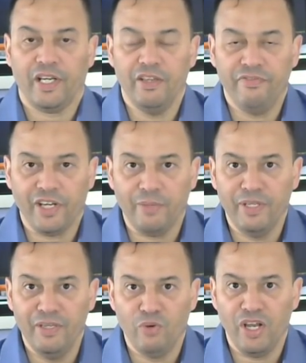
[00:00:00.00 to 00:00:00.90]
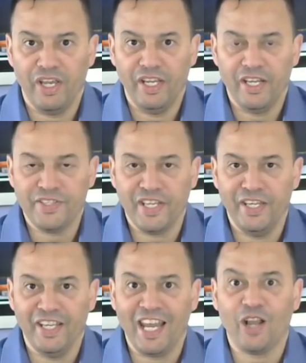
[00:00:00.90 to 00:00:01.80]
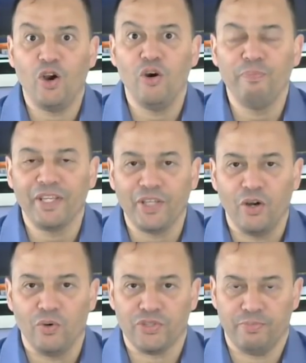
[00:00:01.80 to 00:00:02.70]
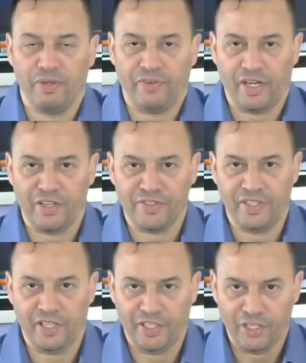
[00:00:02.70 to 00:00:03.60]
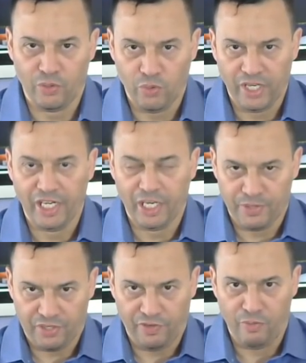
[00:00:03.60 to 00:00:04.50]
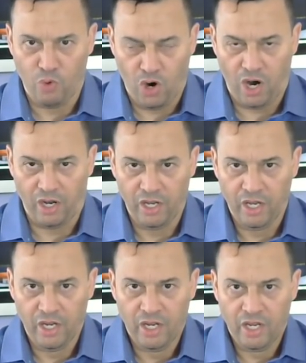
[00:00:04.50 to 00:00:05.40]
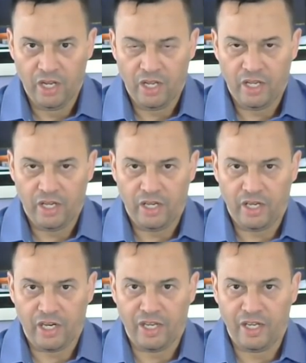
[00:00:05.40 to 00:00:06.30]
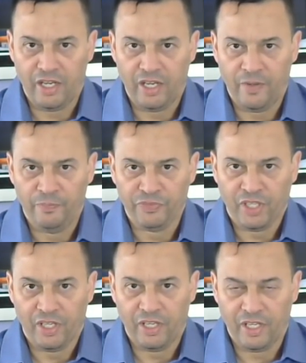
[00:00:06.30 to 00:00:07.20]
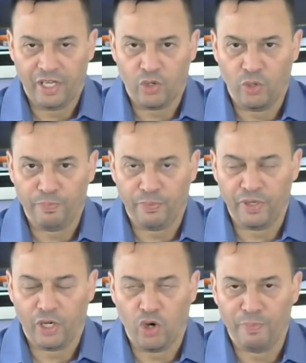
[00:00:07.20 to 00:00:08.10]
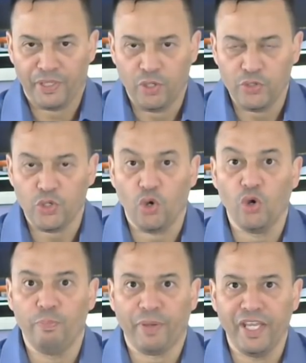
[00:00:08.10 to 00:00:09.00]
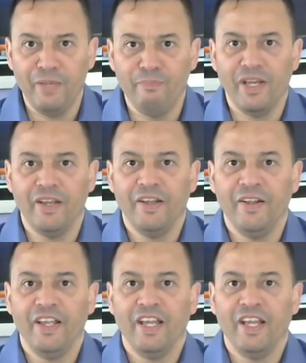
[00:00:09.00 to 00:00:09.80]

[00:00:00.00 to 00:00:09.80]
راه كاين فرق بين المؤهلات يعني لا كومبيتونس بالفرنسيه غادي نقولها لك باش تفهموها راه آه، لا كومبيتونس ريبريم